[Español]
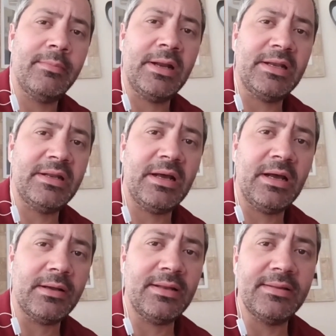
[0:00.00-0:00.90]
de
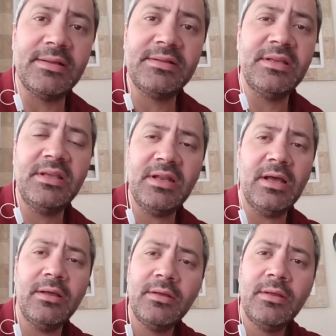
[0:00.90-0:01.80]
manera
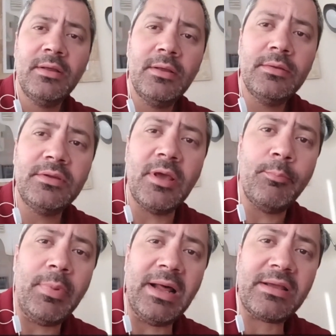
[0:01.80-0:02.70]
clandestina y en
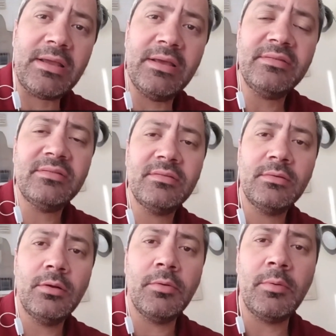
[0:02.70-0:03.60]
parques,
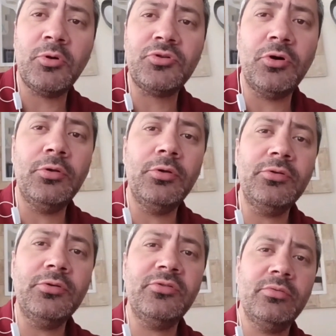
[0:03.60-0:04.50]
lo vemos
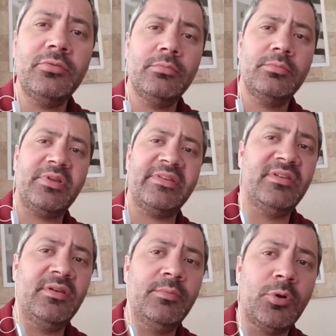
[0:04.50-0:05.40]
todos, se hace sin
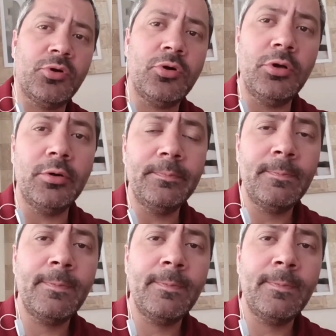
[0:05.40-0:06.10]
protocolo